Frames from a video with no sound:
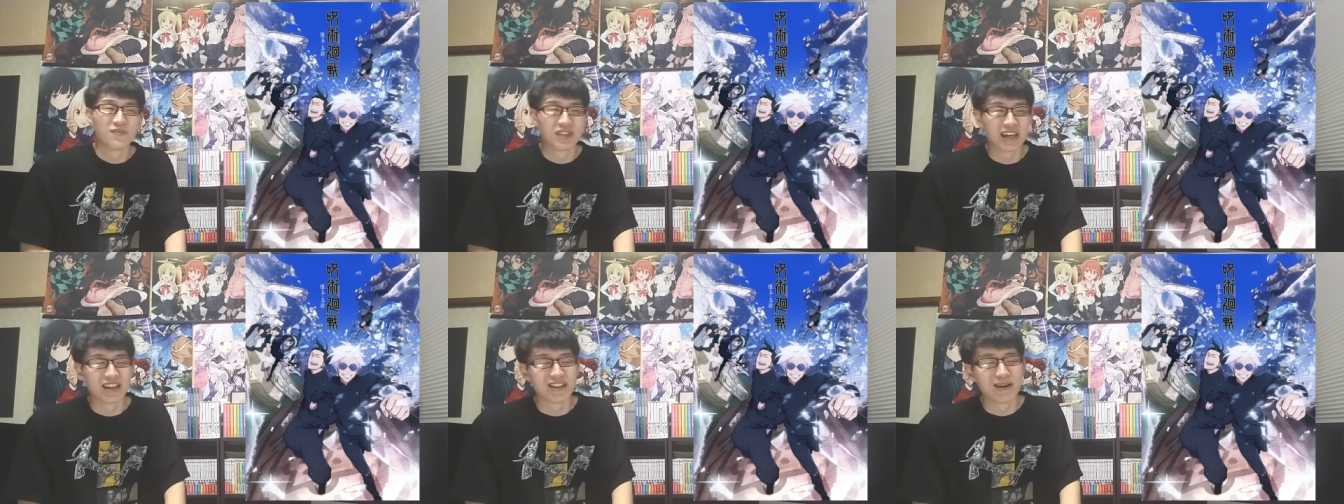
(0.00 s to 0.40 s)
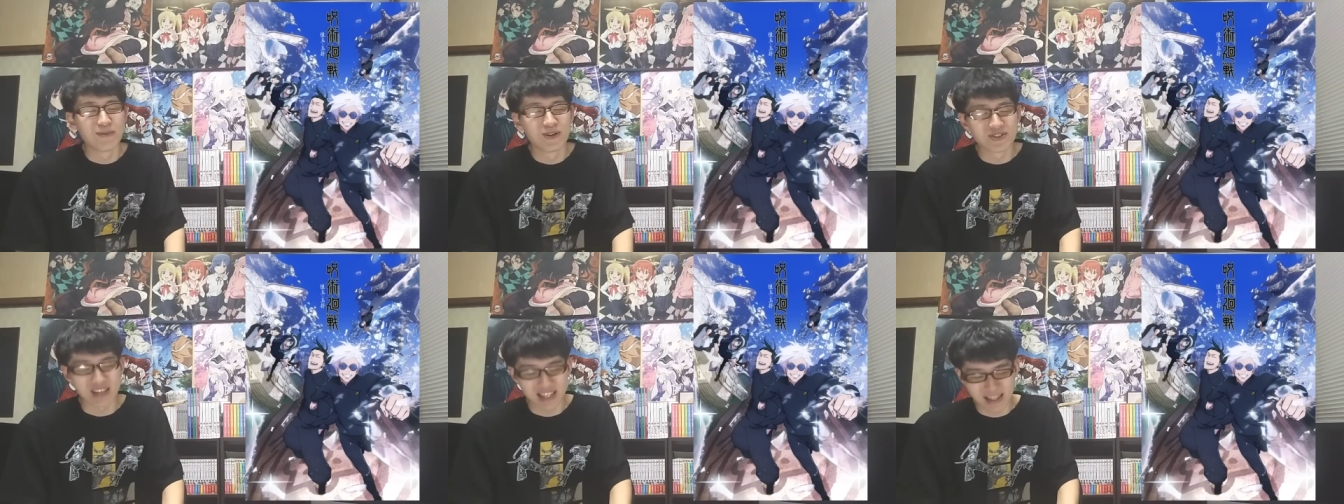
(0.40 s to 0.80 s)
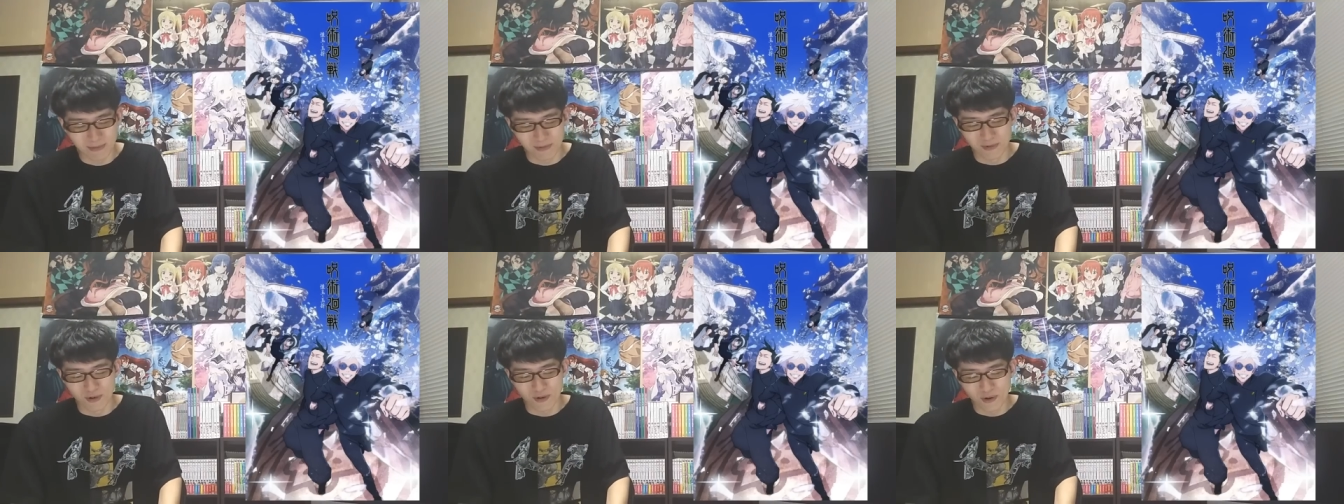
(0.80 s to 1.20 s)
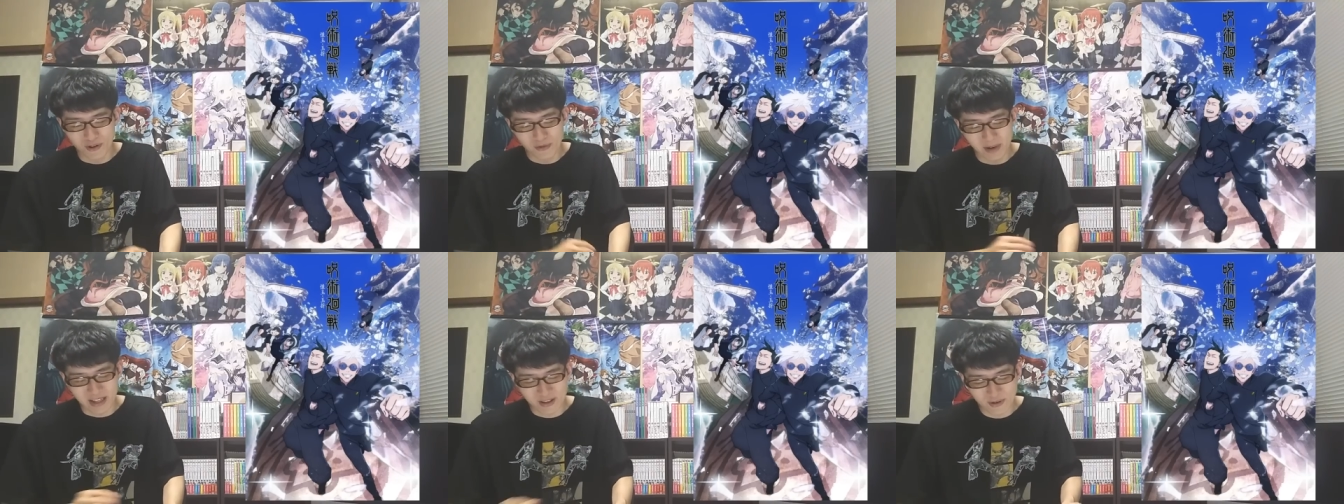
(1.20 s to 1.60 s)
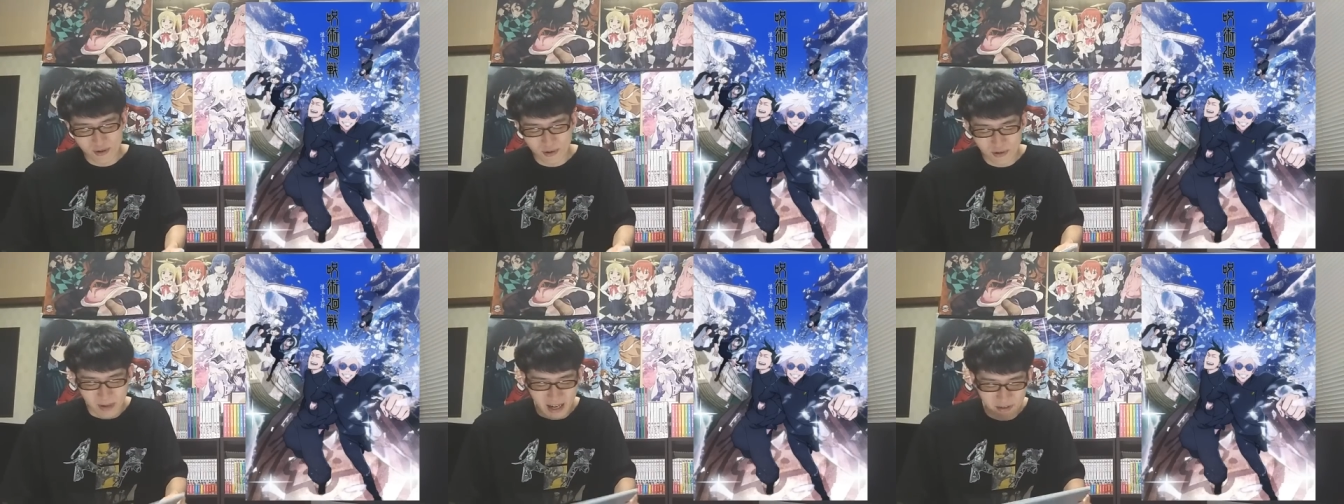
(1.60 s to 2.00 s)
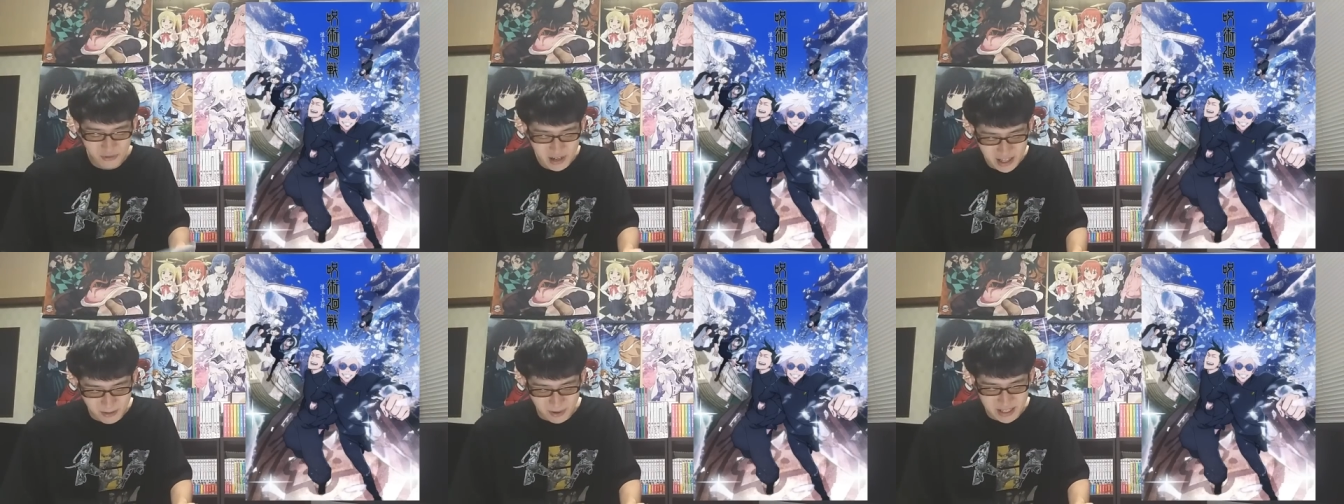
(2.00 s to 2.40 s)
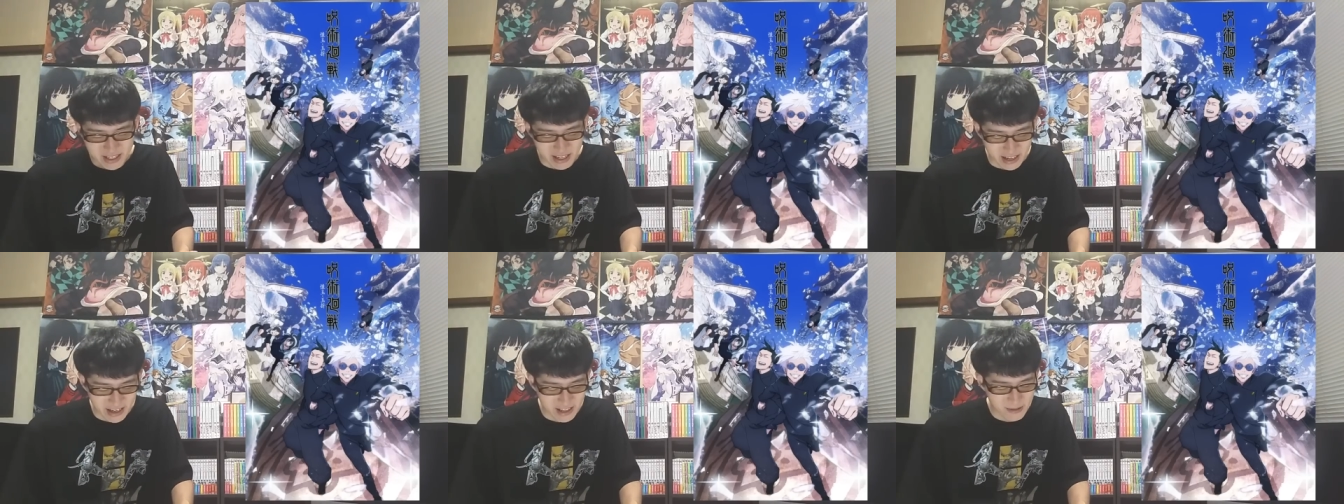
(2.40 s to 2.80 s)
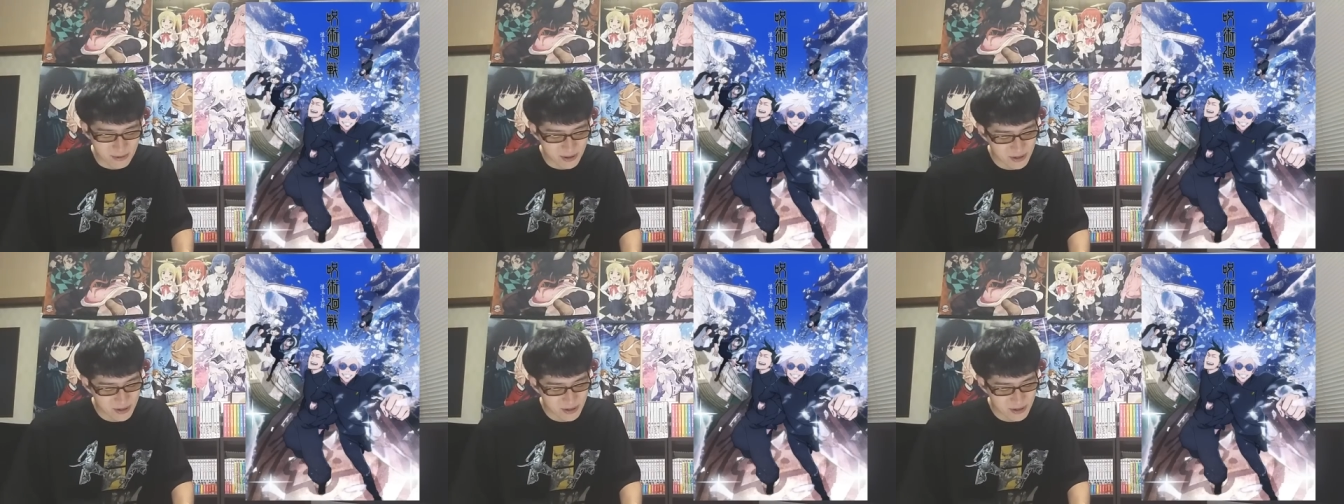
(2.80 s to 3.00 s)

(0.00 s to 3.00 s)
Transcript: ね生放送やってもう言葉でそういう言葉溢れてましたけど